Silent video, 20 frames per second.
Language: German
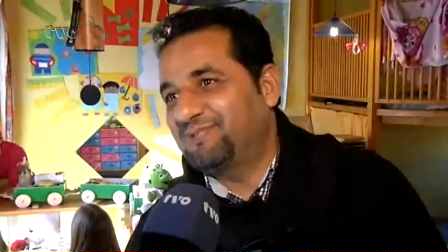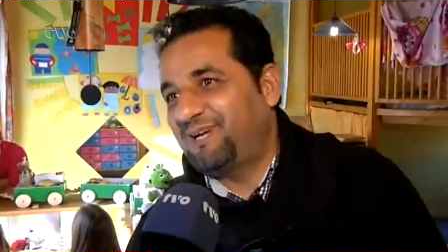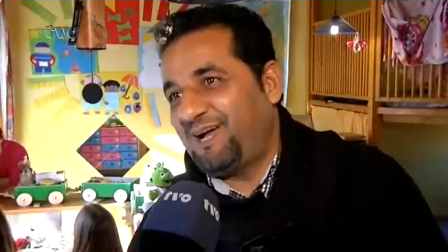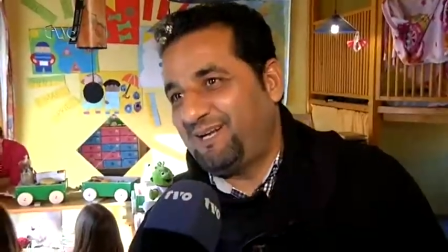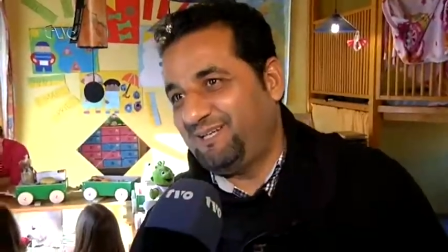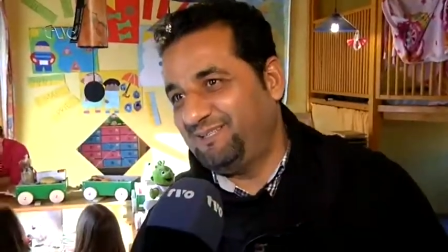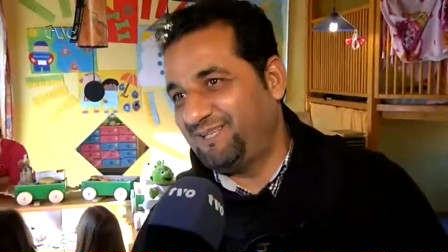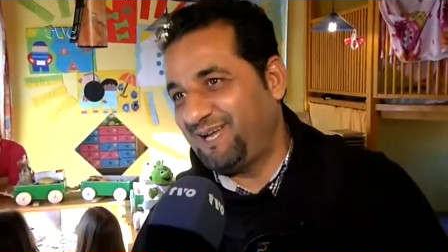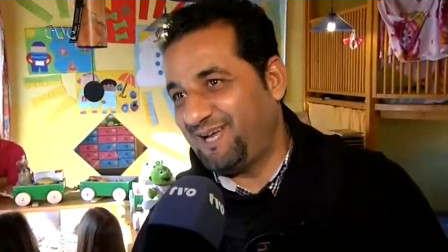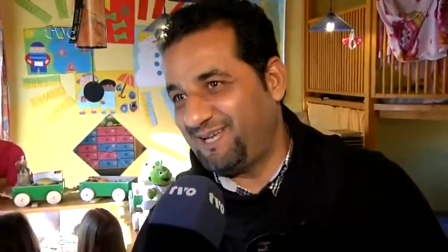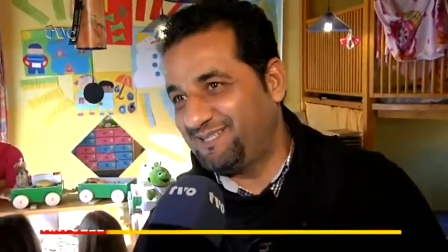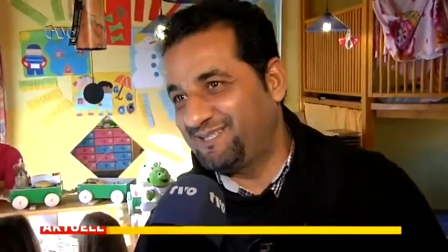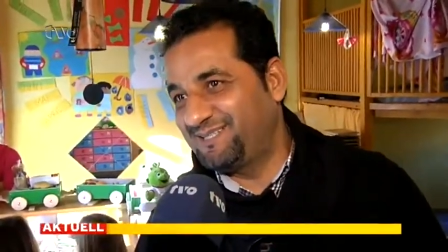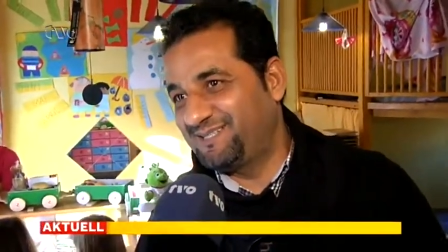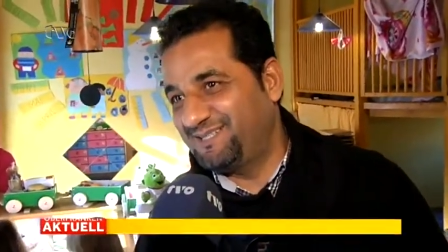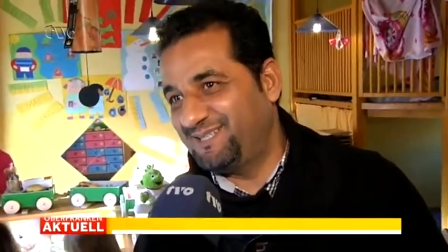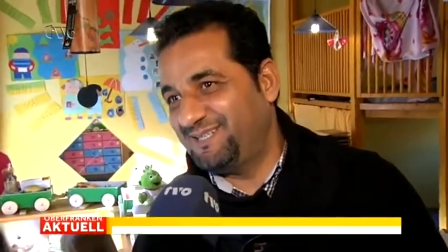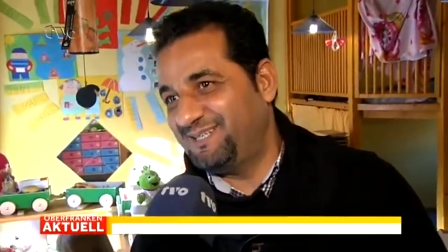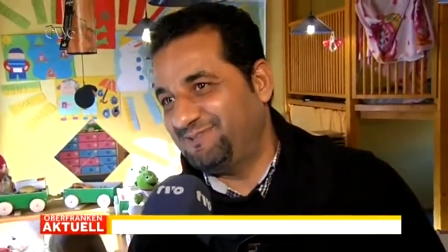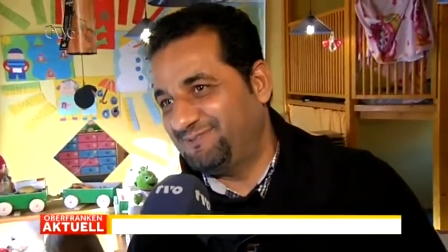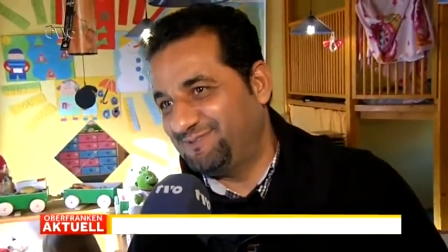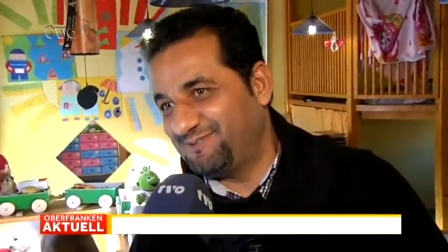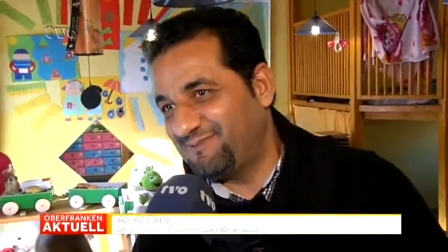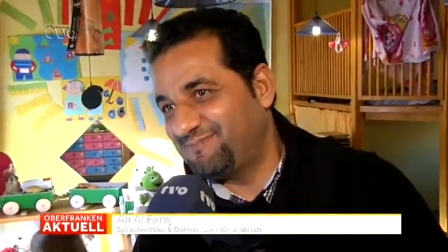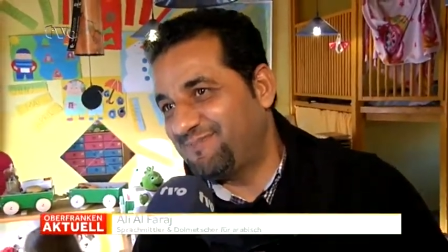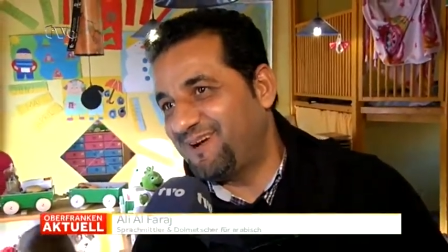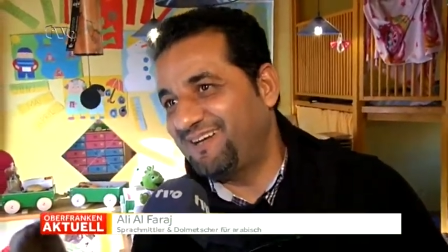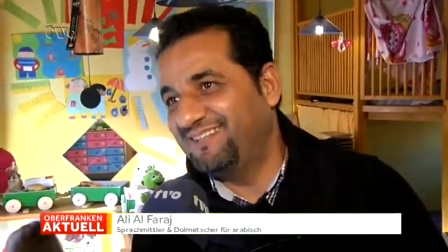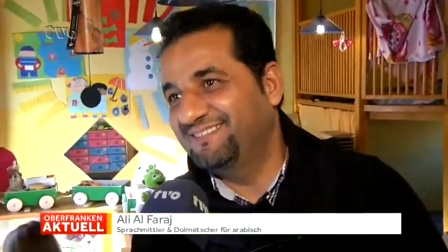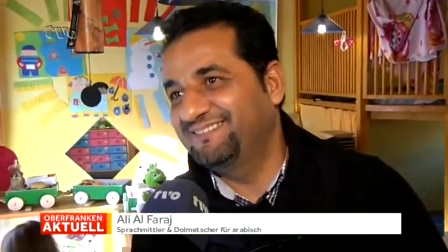
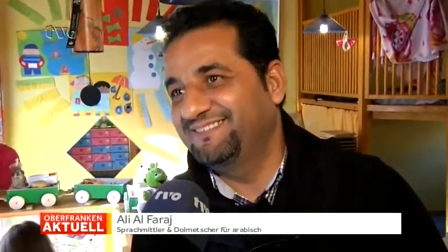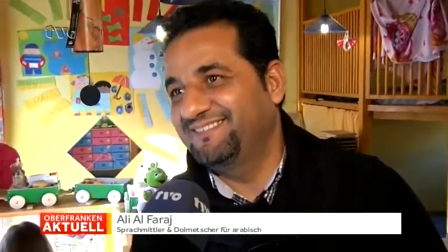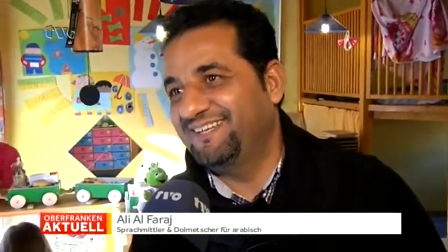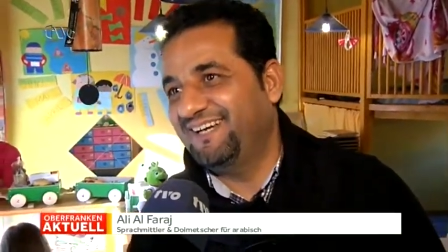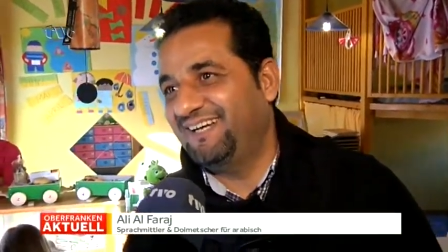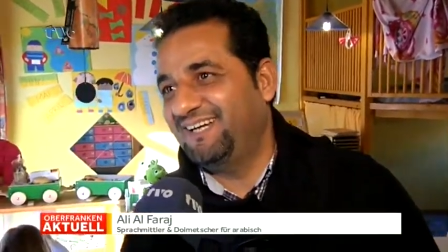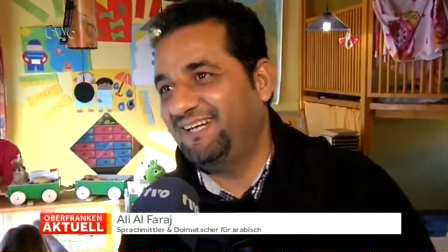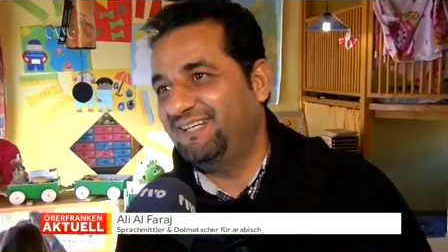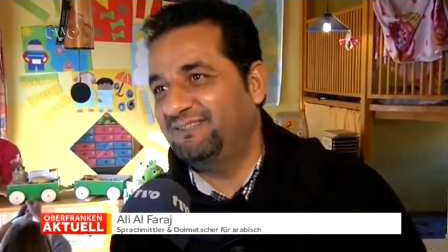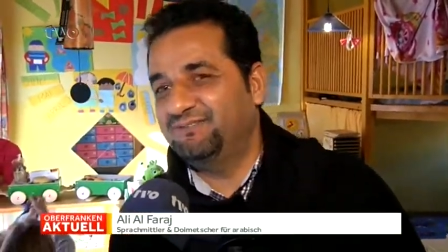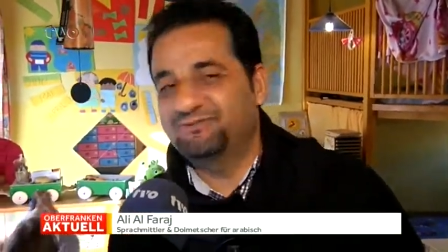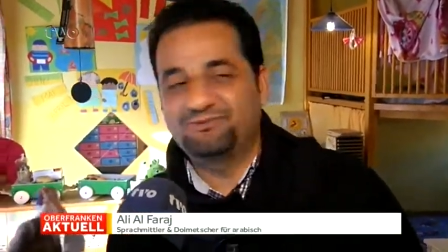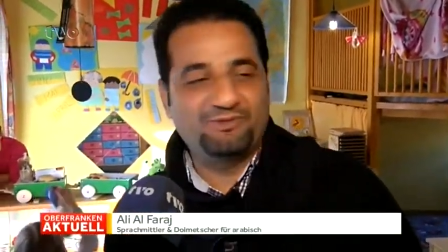Caritas-Verband, ja,